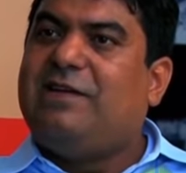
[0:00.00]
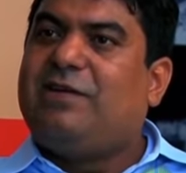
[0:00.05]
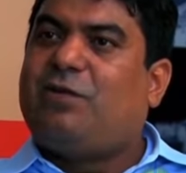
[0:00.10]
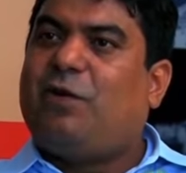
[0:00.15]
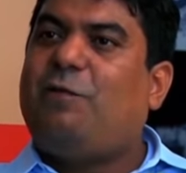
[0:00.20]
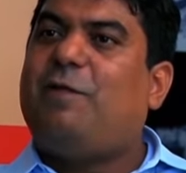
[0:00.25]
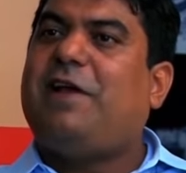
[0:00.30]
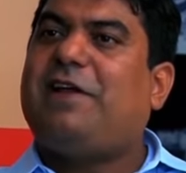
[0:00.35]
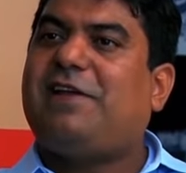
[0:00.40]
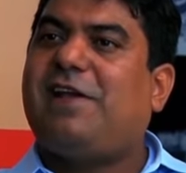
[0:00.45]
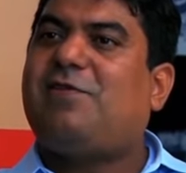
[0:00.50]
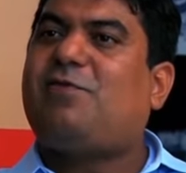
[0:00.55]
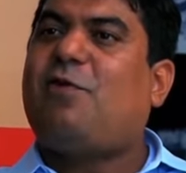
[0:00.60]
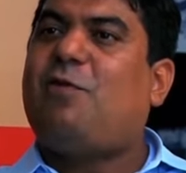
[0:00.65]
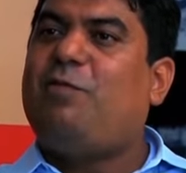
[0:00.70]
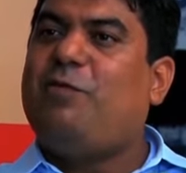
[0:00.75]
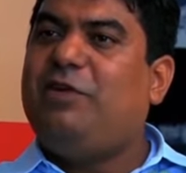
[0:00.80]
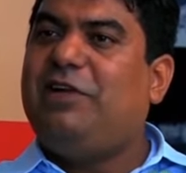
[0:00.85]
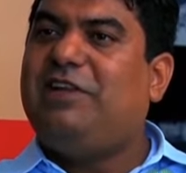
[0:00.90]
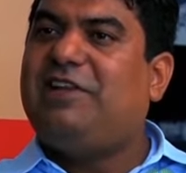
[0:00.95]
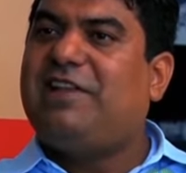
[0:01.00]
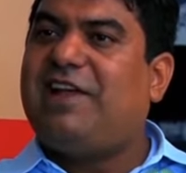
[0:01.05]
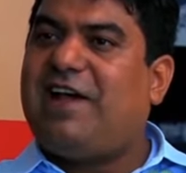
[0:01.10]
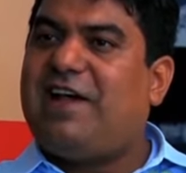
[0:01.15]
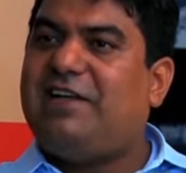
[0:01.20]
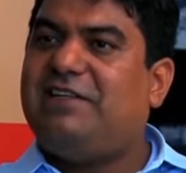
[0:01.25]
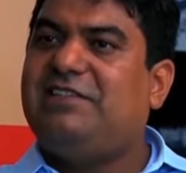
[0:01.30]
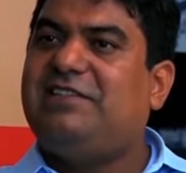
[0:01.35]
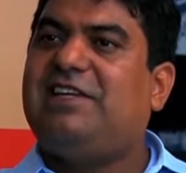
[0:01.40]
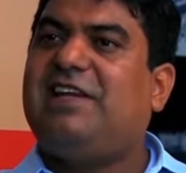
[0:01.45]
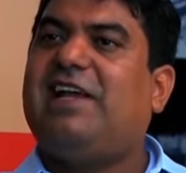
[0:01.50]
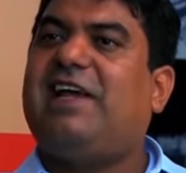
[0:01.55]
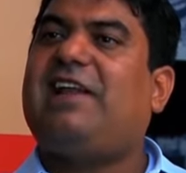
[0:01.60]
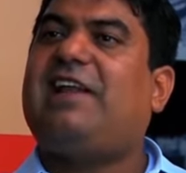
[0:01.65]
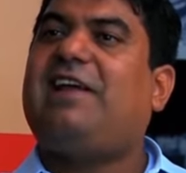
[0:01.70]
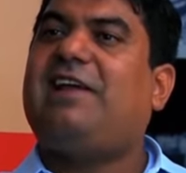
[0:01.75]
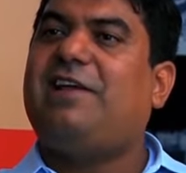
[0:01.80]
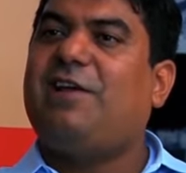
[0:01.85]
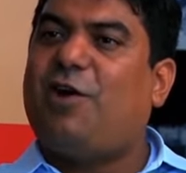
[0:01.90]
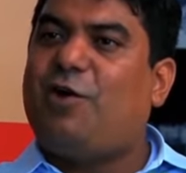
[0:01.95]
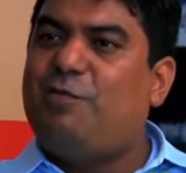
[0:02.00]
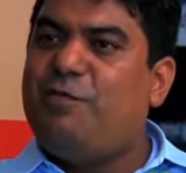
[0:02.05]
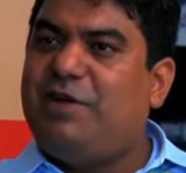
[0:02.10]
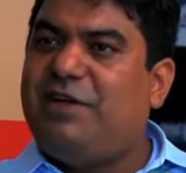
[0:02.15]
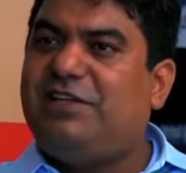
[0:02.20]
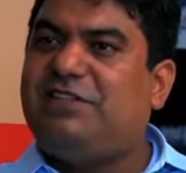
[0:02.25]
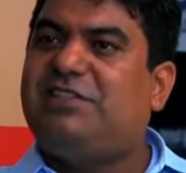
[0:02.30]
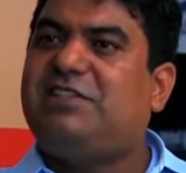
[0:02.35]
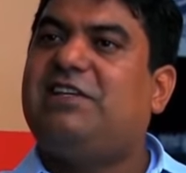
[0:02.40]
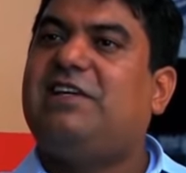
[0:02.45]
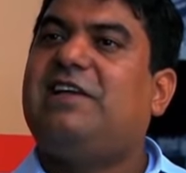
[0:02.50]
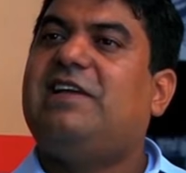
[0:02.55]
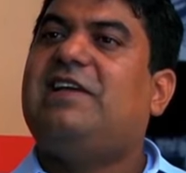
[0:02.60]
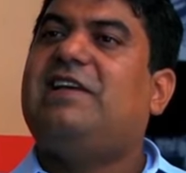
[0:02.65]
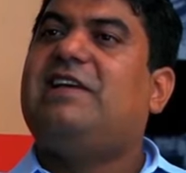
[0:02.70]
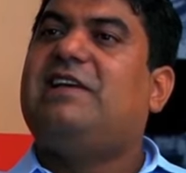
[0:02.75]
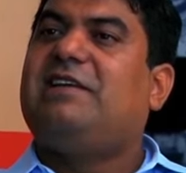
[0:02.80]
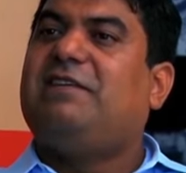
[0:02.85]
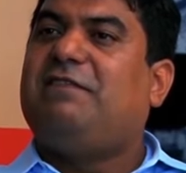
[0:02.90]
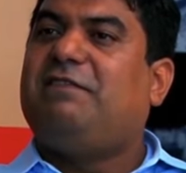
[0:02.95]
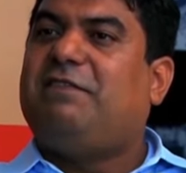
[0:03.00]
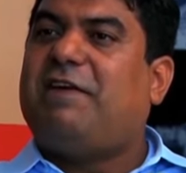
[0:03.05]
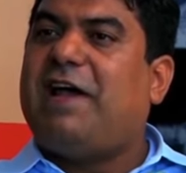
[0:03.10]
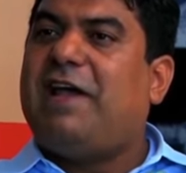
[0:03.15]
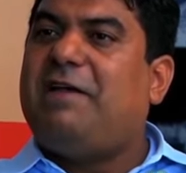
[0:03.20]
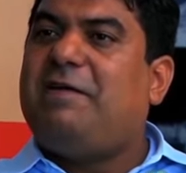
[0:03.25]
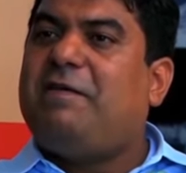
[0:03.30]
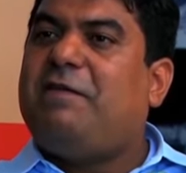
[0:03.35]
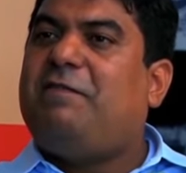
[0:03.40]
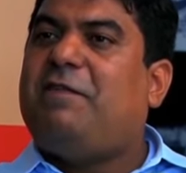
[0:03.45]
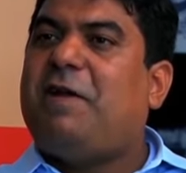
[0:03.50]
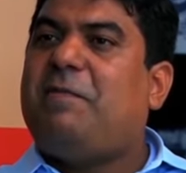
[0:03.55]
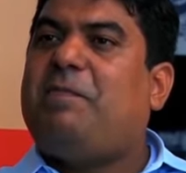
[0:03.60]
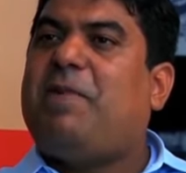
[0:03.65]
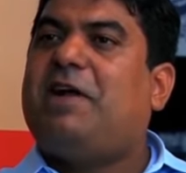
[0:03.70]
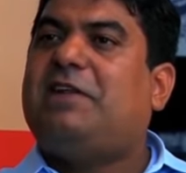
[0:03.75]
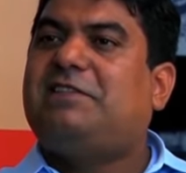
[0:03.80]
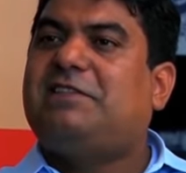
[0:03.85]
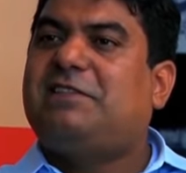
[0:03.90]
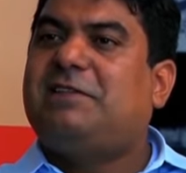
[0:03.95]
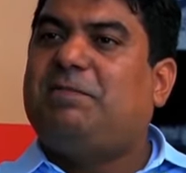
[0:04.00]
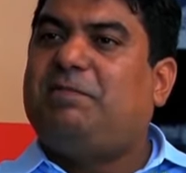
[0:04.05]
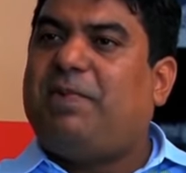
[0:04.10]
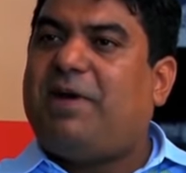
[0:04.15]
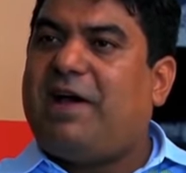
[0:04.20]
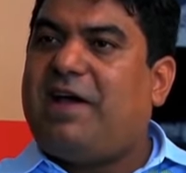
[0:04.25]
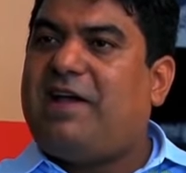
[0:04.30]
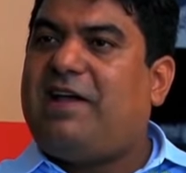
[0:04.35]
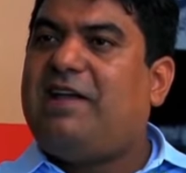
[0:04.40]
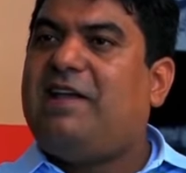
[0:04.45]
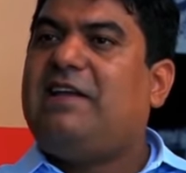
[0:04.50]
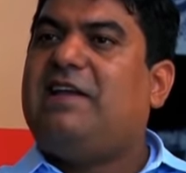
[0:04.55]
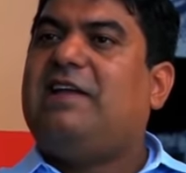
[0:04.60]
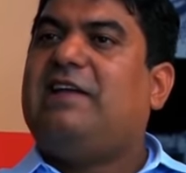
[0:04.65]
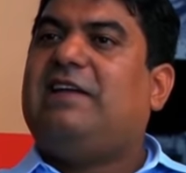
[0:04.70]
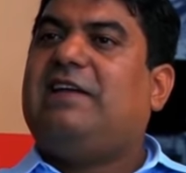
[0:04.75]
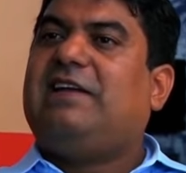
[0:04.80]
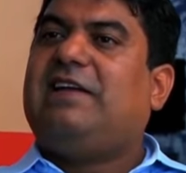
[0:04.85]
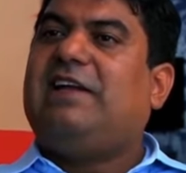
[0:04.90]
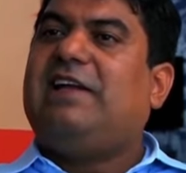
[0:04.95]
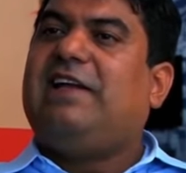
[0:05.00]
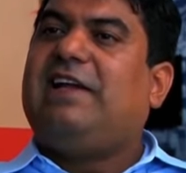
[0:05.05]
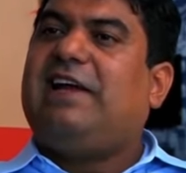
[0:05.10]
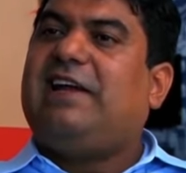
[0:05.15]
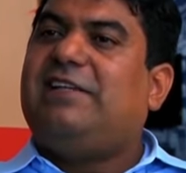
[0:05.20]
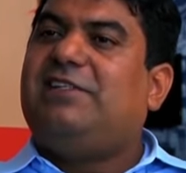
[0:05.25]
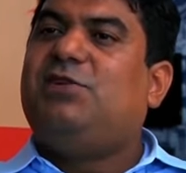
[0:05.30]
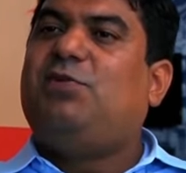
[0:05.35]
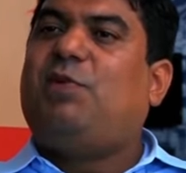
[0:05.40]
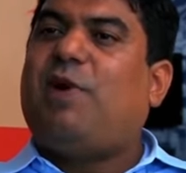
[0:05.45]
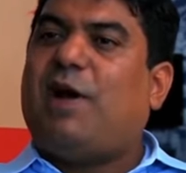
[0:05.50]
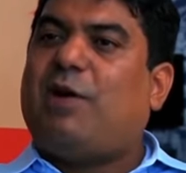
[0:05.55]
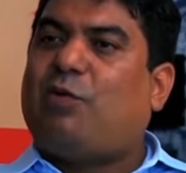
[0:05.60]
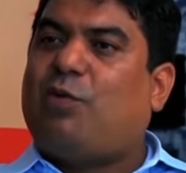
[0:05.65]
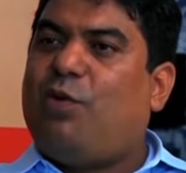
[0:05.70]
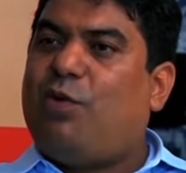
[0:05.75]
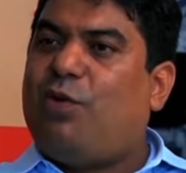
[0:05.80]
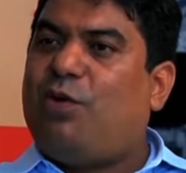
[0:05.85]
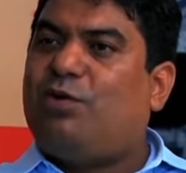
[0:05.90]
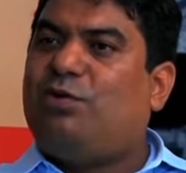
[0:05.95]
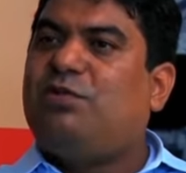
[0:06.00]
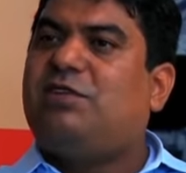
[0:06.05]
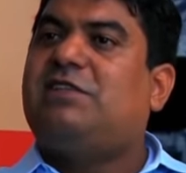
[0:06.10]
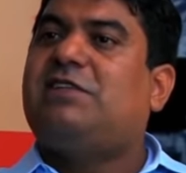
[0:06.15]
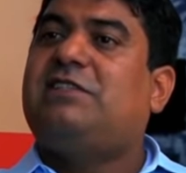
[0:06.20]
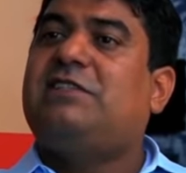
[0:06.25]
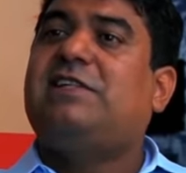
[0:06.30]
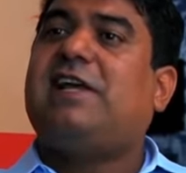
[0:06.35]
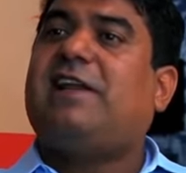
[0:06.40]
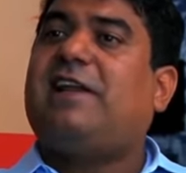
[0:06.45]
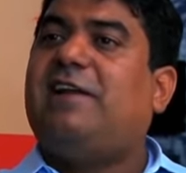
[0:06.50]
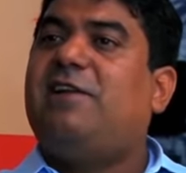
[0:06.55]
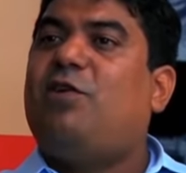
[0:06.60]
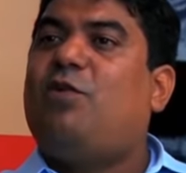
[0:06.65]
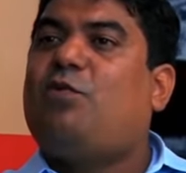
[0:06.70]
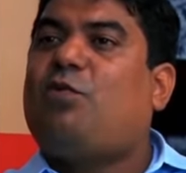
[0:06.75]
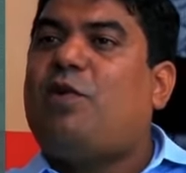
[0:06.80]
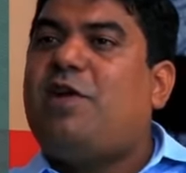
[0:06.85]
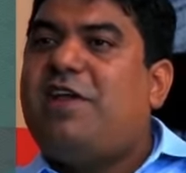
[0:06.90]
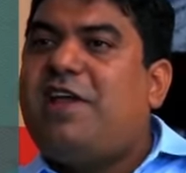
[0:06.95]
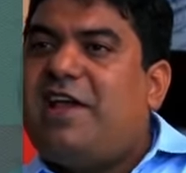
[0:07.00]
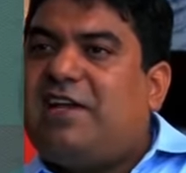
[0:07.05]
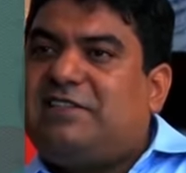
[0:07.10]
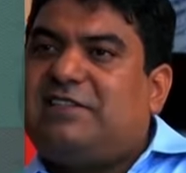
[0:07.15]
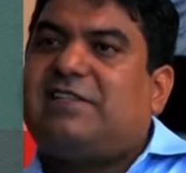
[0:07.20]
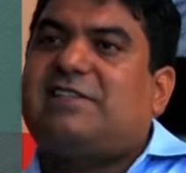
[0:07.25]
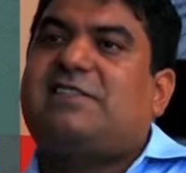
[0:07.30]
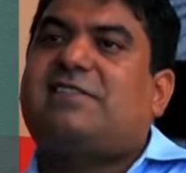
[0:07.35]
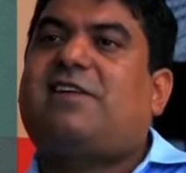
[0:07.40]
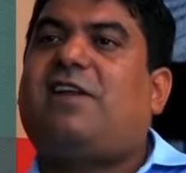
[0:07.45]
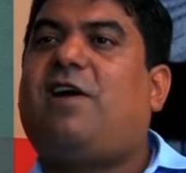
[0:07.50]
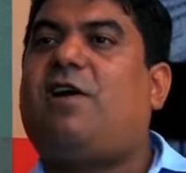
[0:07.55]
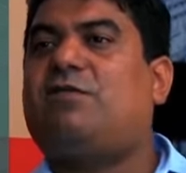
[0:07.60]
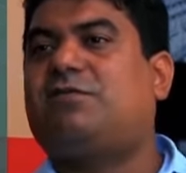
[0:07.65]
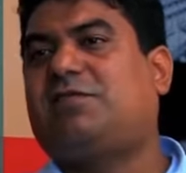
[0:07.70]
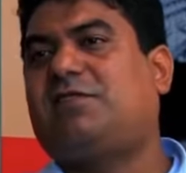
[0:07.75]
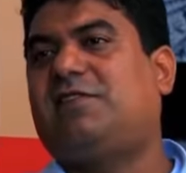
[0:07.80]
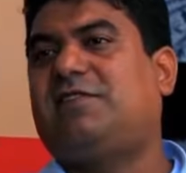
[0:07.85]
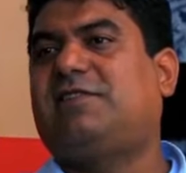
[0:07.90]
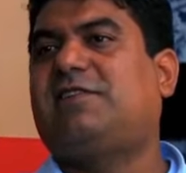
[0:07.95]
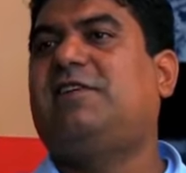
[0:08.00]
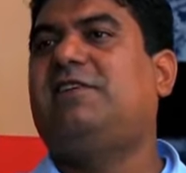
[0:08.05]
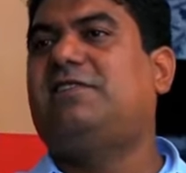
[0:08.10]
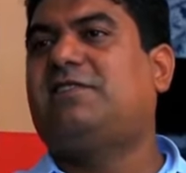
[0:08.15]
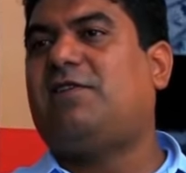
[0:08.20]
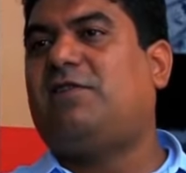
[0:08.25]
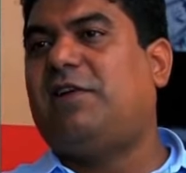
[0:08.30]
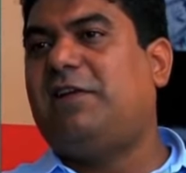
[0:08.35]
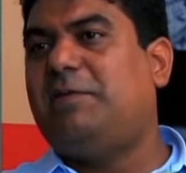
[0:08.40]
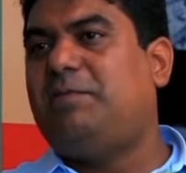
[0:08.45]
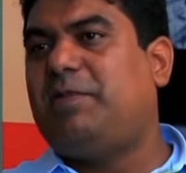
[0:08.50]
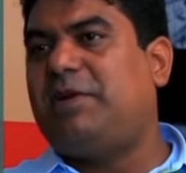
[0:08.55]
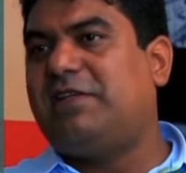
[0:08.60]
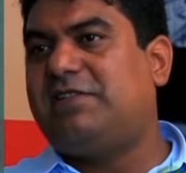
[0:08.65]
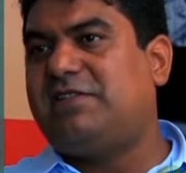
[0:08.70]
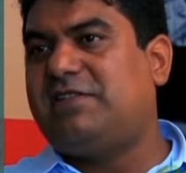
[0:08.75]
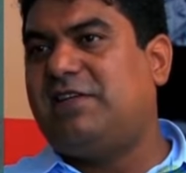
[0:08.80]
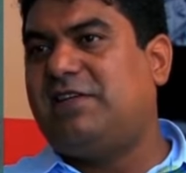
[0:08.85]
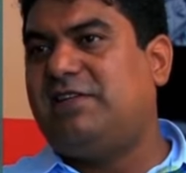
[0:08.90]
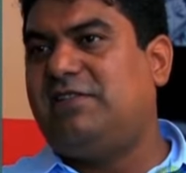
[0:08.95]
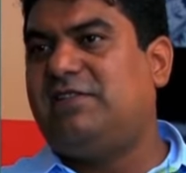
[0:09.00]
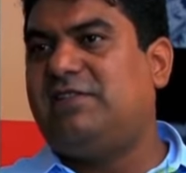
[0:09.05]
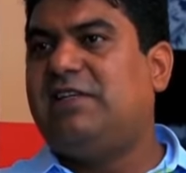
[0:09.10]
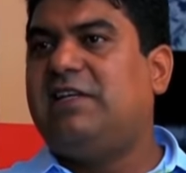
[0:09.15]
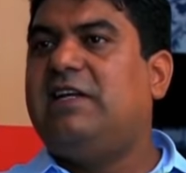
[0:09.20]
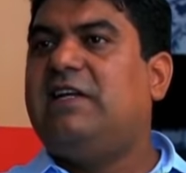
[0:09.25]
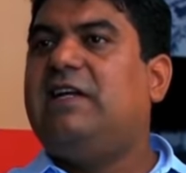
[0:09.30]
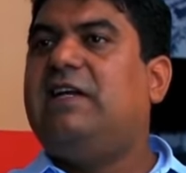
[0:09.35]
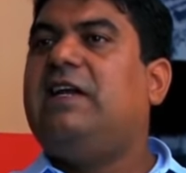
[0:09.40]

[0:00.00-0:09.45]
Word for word: Como é que a comunidade ela realmente vai, vai participar é, de um acordo se ela não conhece as cláusulas que estão ali presentes?